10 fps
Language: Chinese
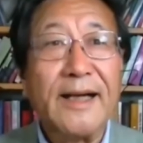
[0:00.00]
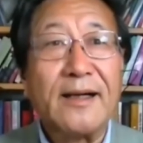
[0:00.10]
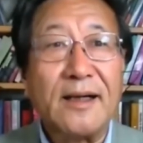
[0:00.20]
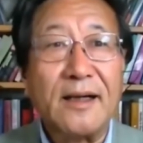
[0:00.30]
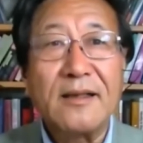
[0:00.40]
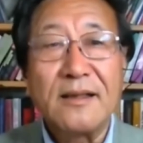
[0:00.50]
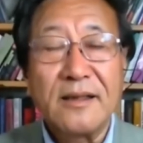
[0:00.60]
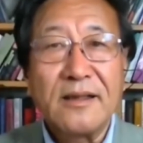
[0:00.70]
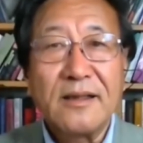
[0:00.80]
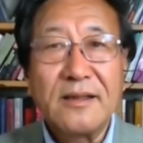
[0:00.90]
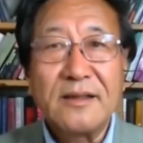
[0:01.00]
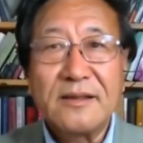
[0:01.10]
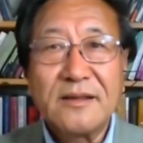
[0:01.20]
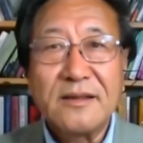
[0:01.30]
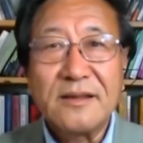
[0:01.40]
哈，
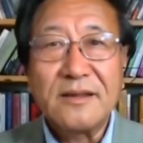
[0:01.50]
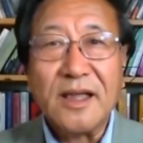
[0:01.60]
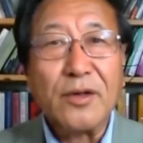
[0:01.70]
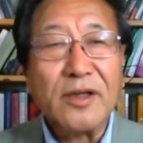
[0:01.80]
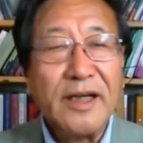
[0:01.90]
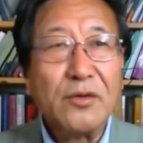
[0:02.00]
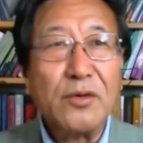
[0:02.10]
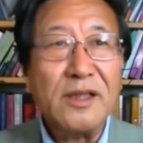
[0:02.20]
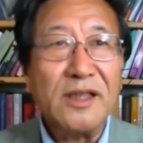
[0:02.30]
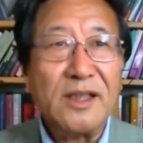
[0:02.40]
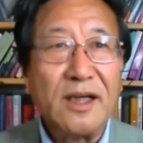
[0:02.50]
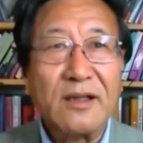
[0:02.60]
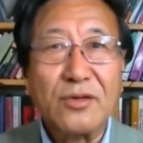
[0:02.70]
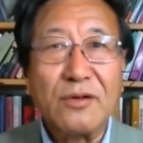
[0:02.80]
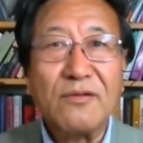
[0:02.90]
在一块开阔地上，
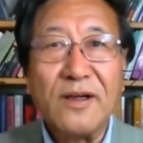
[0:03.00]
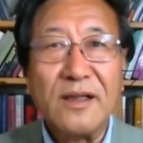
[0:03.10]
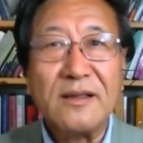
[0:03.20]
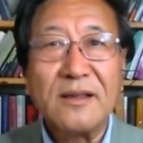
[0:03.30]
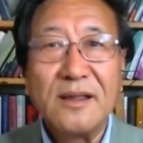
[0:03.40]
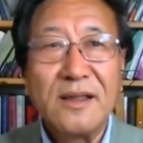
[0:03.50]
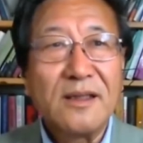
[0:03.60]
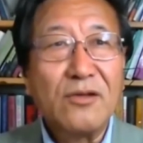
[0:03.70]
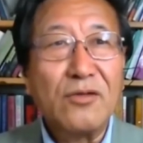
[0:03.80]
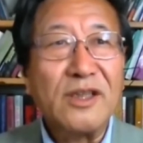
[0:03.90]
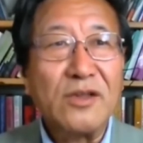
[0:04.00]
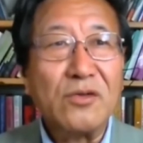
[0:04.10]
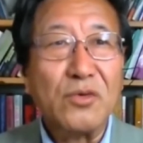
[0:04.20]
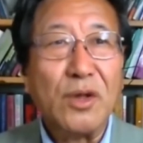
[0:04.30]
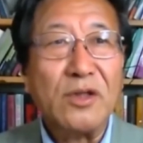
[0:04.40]
双方互相
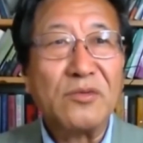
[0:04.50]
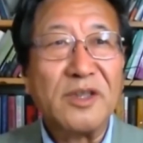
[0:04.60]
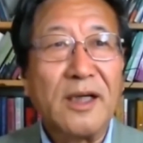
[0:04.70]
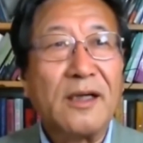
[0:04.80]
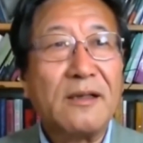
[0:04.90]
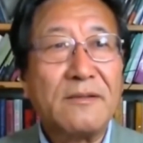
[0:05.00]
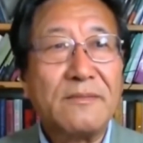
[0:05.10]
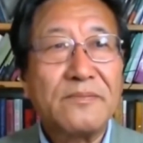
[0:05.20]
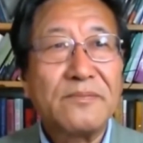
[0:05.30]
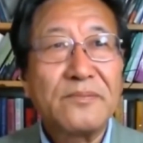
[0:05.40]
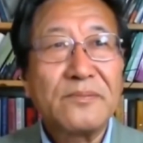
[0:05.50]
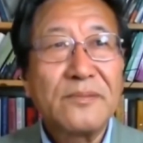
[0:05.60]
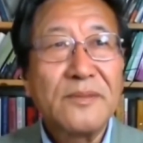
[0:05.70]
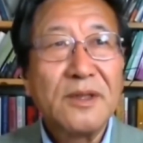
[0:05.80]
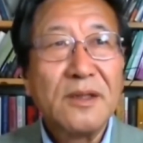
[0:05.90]
动拳动脚。
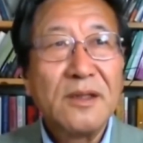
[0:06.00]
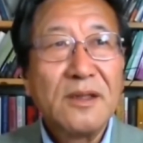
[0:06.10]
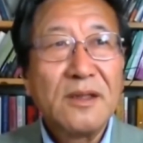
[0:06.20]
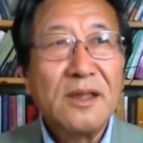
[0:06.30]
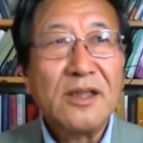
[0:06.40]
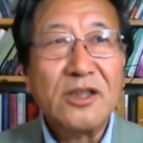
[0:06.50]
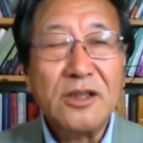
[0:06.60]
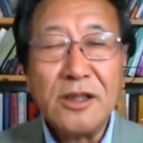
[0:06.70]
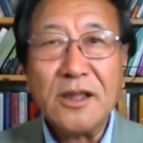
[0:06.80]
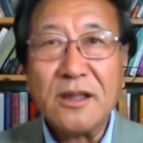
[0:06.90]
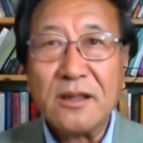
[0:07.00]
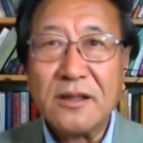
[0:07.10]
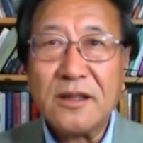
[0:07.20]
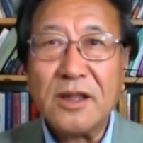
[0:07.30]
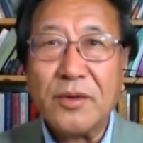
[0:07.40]
但实际上
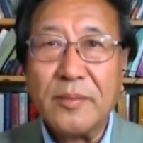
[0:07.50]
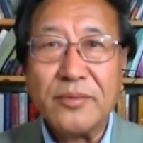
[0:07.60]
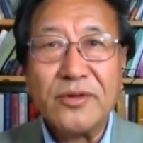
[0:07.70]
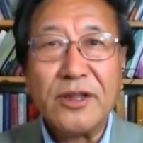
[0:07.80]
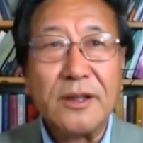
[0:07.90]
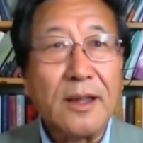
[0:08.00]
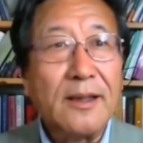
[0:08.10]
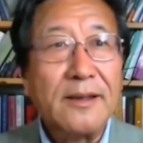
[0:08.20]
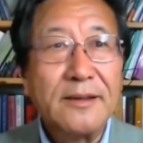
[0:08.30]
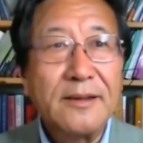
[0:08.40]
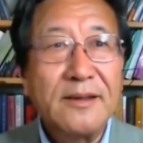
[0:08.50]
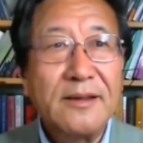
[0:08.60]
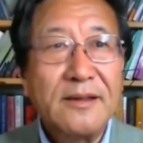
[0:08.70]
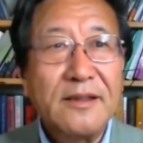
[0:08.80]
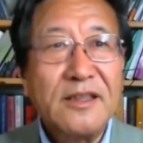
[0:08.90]
这回不是啊，
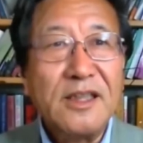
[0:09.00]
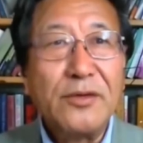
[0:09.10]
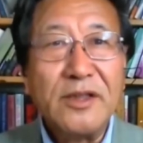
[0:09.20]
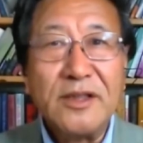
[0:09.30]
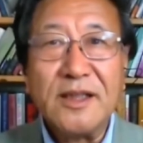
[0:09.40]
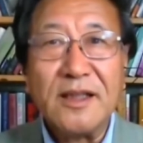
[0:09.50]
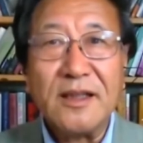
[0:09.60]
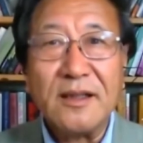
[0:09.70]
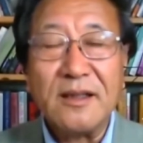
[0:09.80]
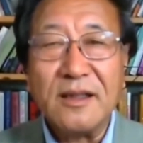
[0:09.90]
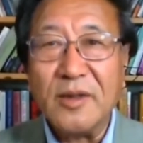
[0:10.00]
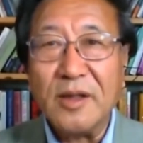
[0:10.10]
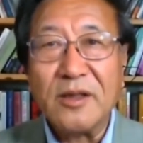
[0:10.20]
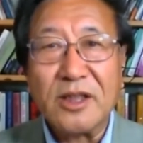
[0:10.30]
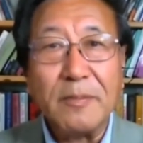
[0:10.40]
这回是在你
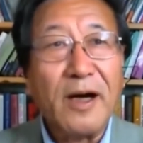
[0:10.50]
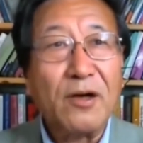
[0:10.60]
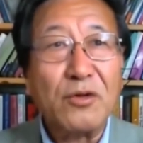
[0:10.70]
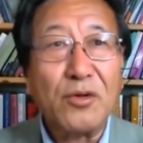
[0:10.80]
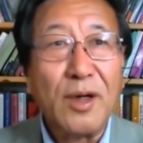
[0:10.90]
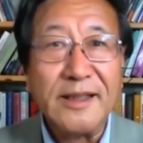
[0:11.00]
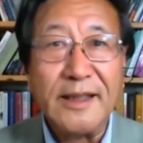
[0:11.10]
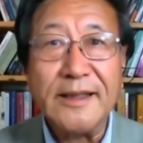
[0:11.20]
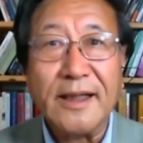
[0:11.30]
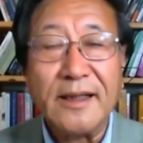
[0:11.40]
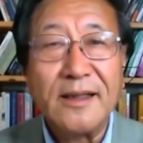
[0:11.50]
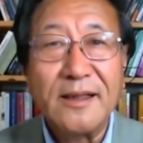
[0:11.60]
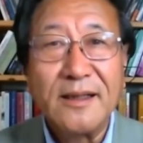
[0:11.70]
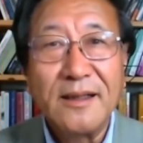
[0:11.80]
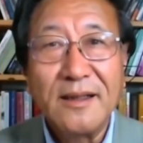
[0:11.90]
们谁爬过华山呢？
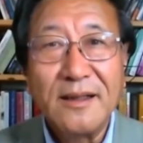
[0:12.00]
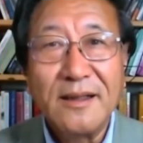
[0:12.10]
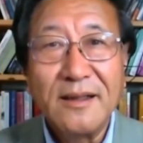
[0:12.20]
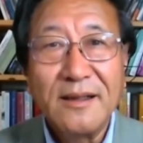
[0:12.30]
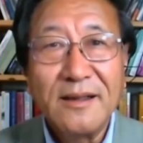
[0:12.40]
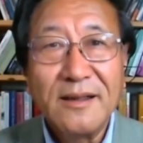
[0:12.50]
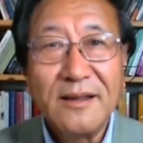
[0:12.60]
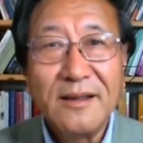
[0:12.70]
嗯，